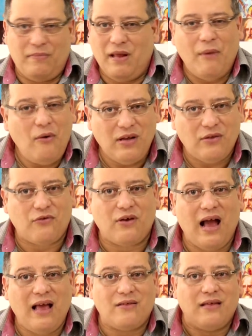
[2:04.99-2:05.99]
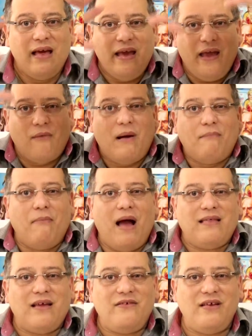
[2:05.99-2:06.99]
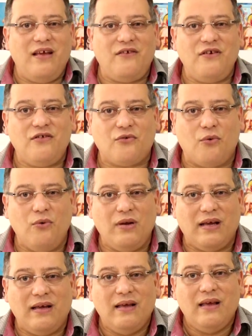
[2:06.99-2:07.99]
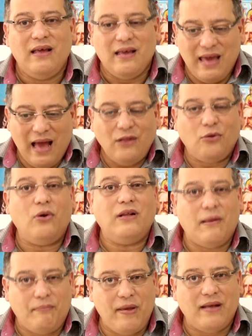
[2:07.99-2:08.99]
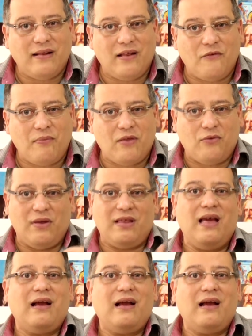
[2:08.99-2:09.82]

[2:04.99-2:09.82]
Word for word: na maioria dos casos, é uma massa de energia escura que é a dor da perda das pessoas.